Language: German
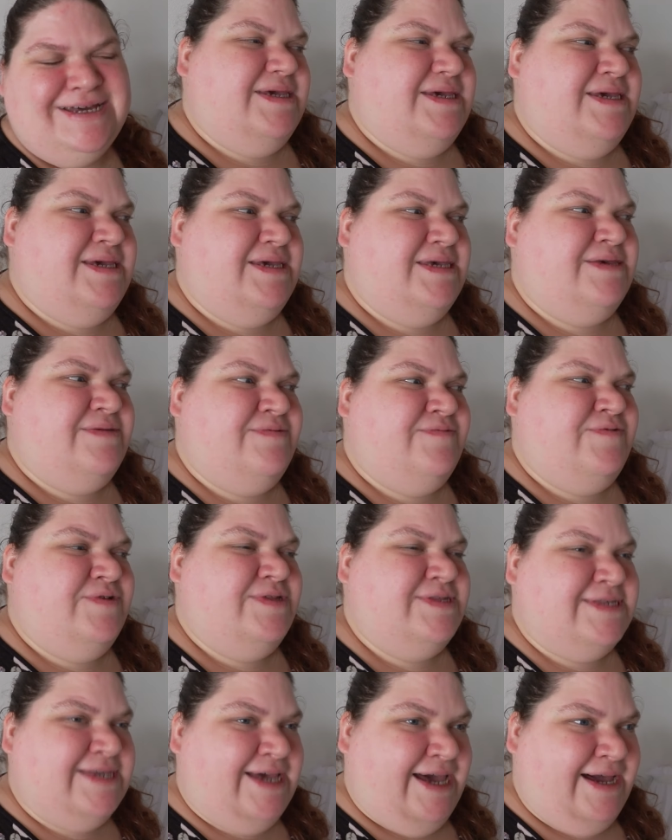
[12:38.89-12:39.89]
Ich
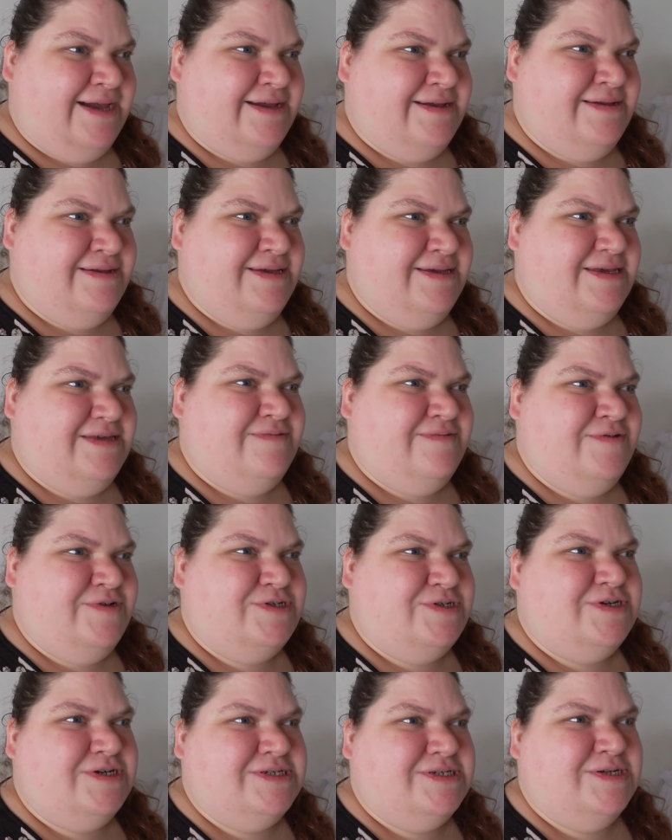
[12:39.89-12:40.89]
würde sagen, ich
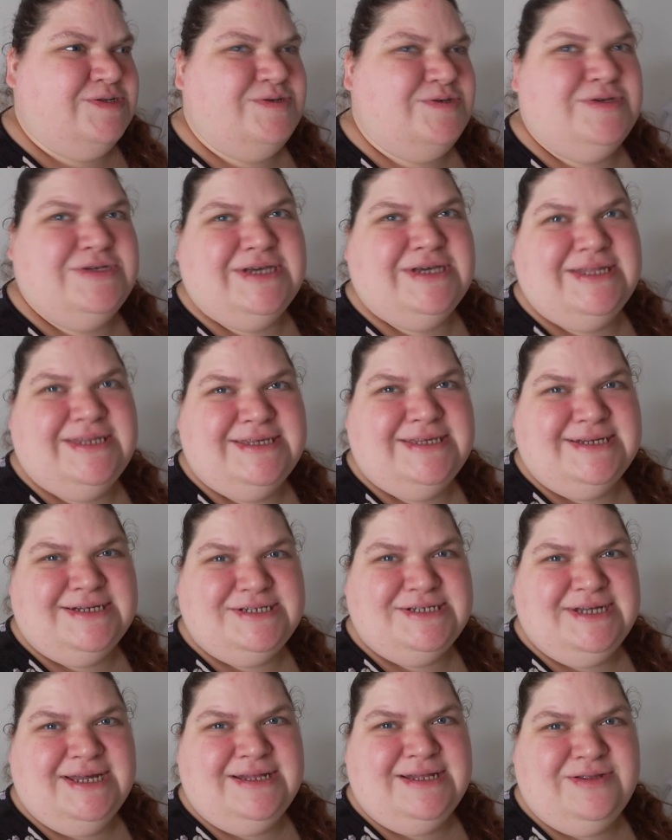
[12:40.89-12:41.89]
wünsche euch natürlich an dieser
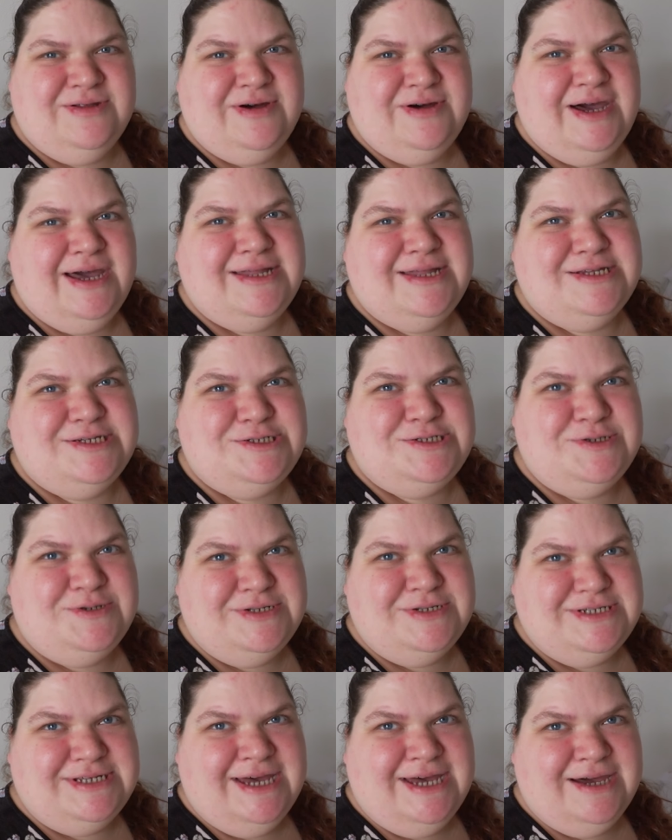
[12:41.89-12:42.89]
Stelle noch einen
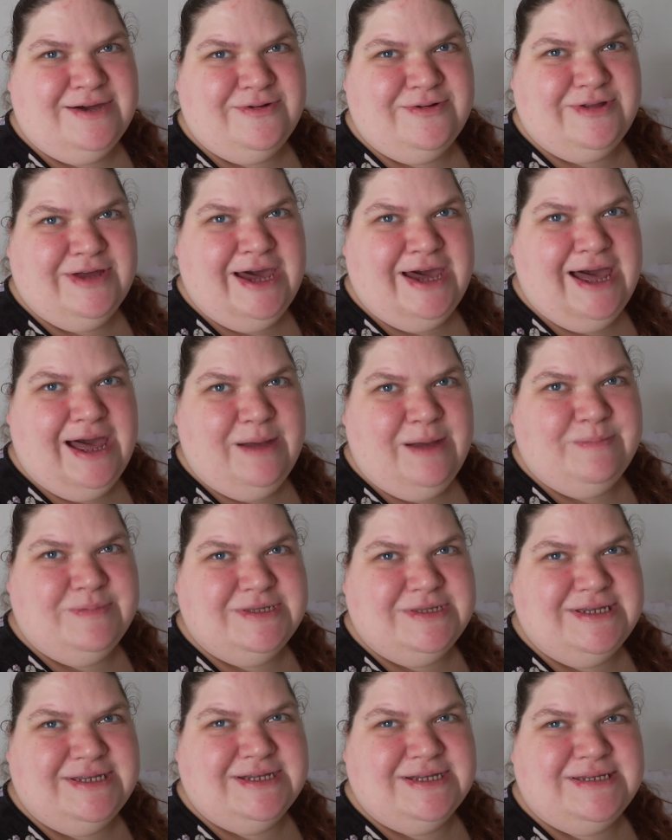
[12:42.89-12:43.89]
schönen Tag oder
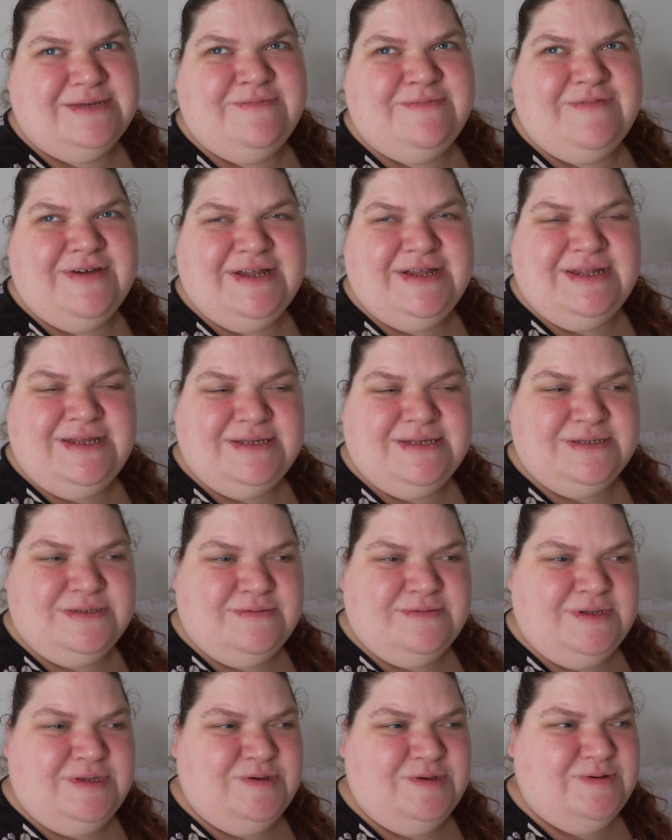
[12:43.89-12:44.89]
Abend, je nachdem, wann ihr
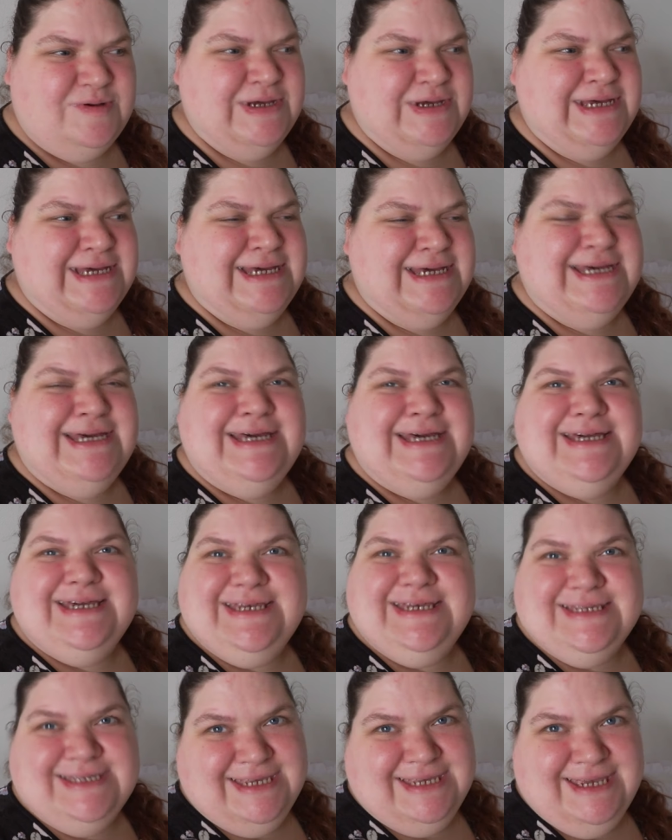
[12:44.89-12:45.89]
dieses Video
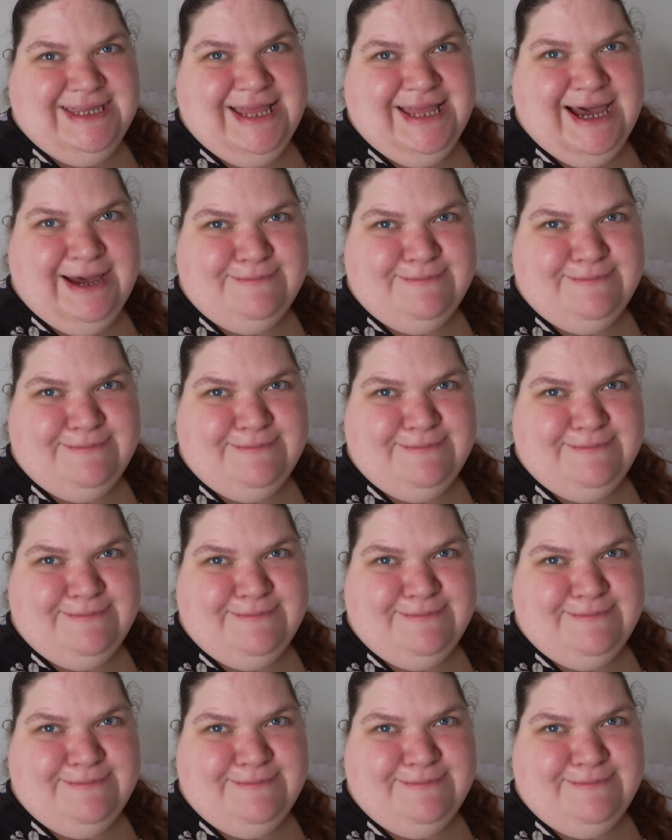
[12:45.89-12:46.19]
gesehen